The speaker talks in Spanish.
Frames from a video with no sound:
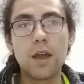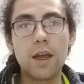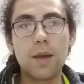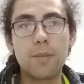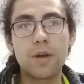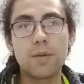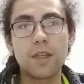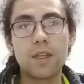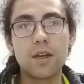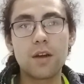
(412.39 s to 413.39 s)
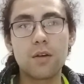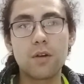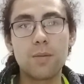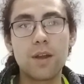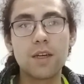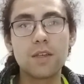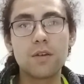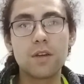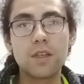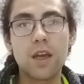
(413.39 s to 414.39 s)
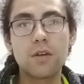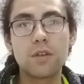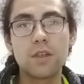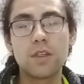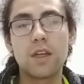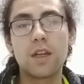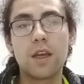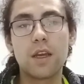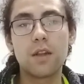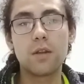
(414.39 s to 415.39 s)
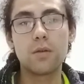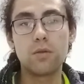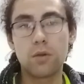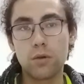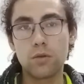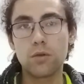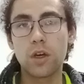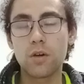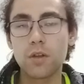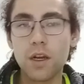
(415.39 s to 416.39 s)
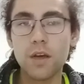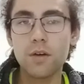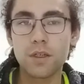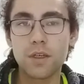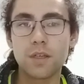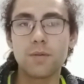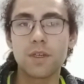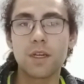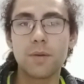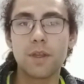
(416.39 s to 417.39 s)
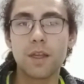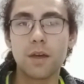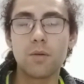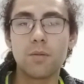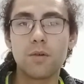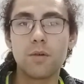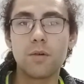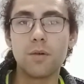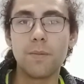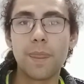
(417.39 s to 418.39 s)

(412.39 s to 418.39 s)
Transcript: Eh, permite trabajar con aplicaciones que consisten en un conjunto de contenedores, que es básicamente como